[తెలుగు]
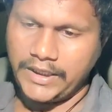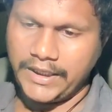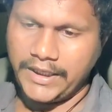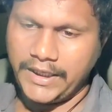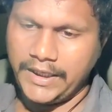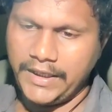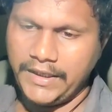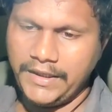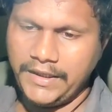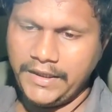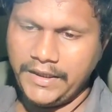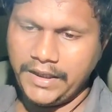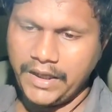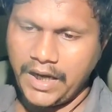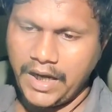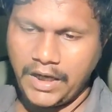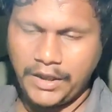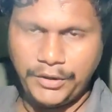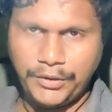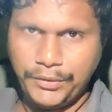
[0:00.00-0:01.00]
సెకండ్ ఇది
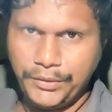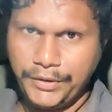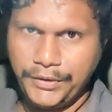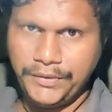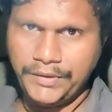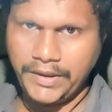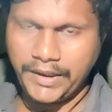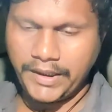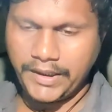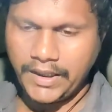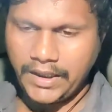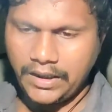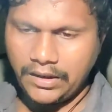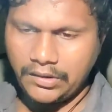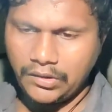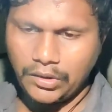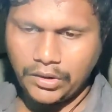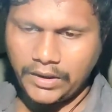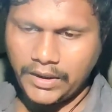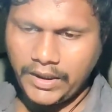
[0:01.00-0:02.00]
ఆన్ డ్యూటీ ఉంది కదా
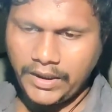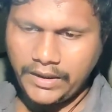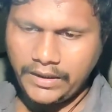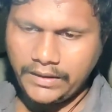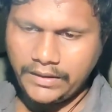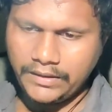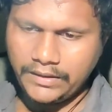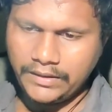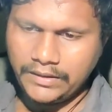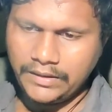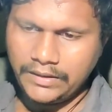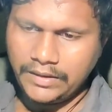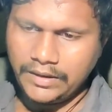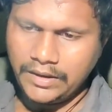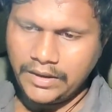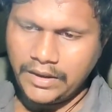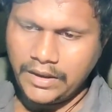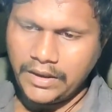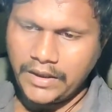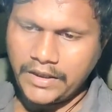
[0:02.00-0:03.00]
ఓకే
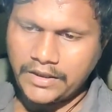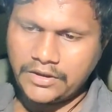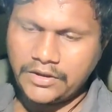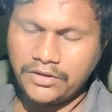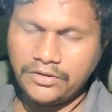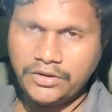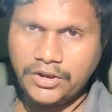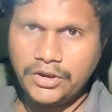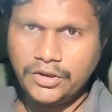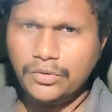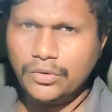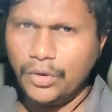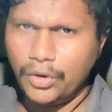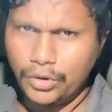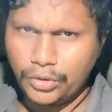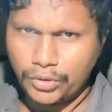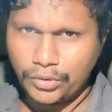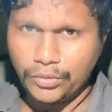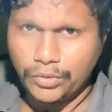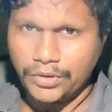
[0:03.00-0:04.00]
నెక్స్ట్ వచ్చేసి
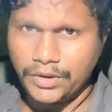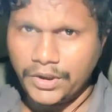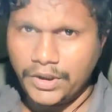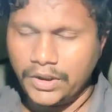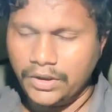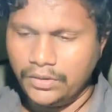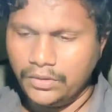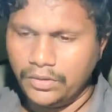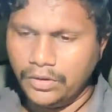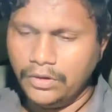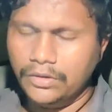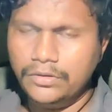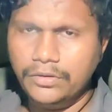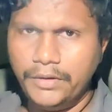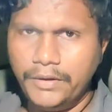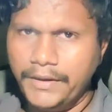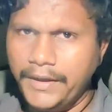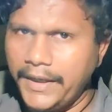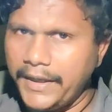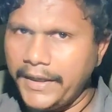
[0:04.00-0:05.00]
గో టు ఉంది గో
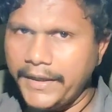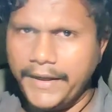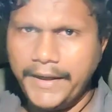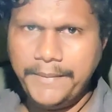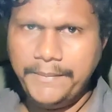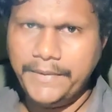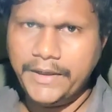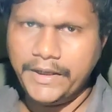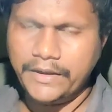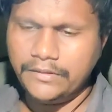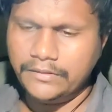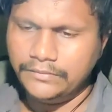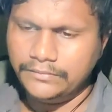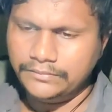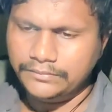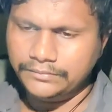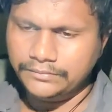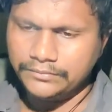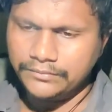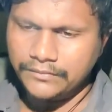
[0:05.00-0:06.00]
టు అంటే ఏం లేదు
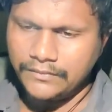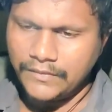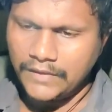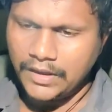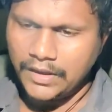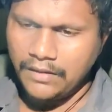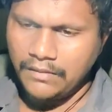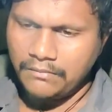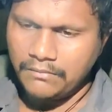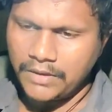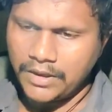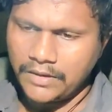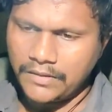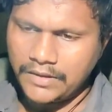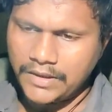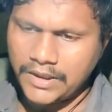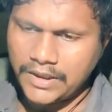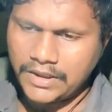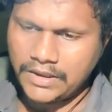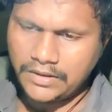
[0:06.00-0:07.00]
మనం
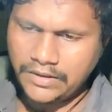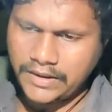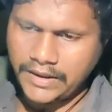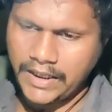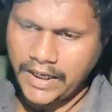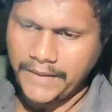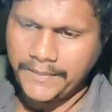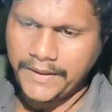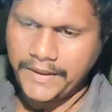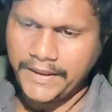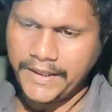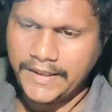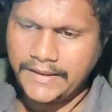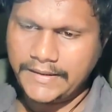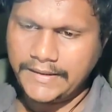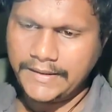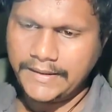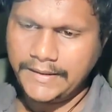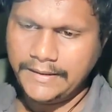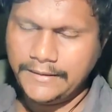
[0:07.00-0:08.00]
జస్ట్ ఇలా
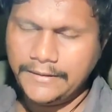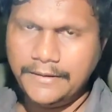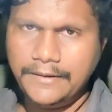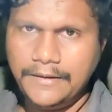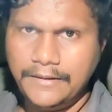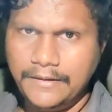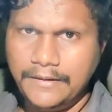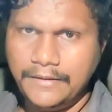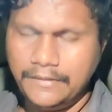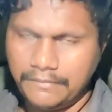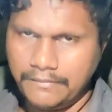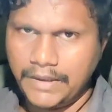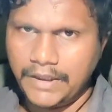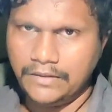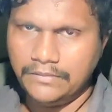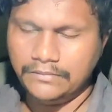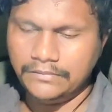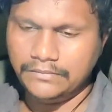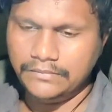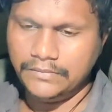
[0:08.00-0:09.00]
పెట్టేసి
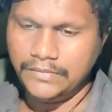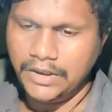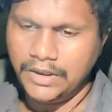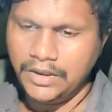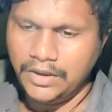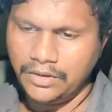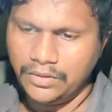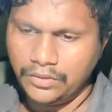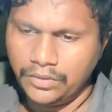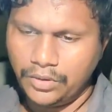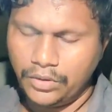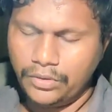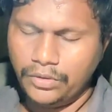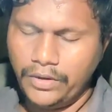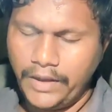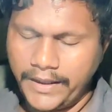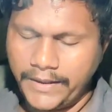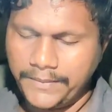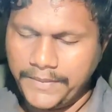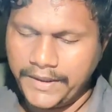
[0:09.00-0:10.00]
మనం గో
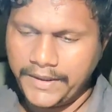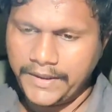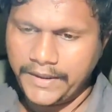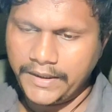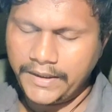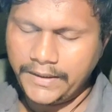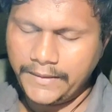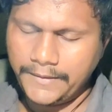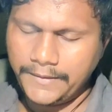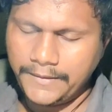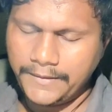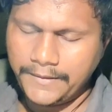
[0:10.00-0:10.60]
టు లైక్ పెట్టి